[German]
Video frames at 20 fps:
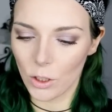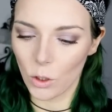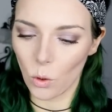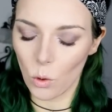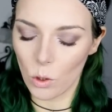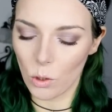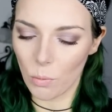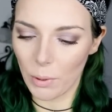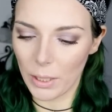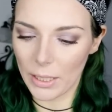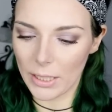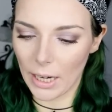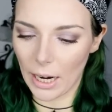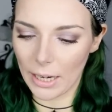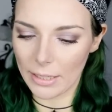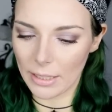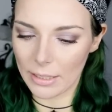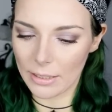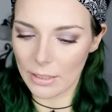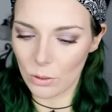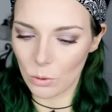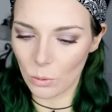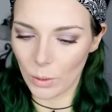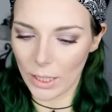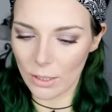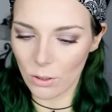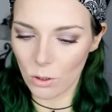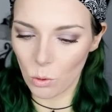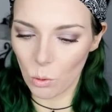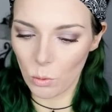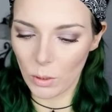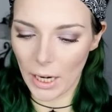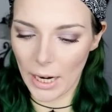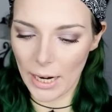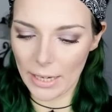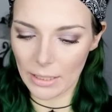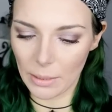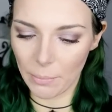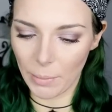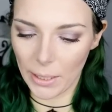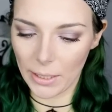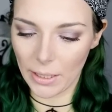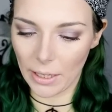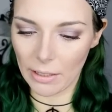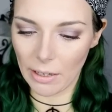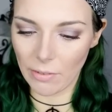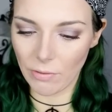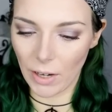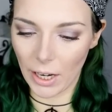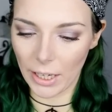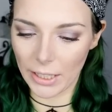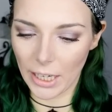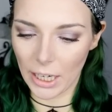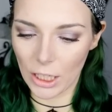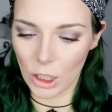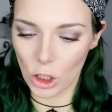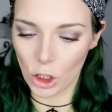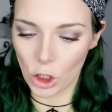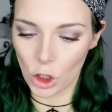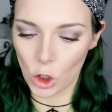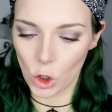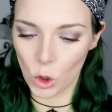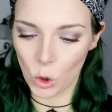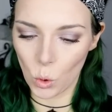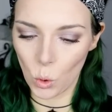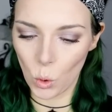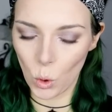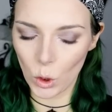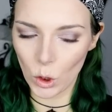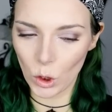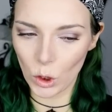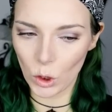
Die rote Beete hat da nicht so ganz gut gehalten, die beiden anderen Varianten schon.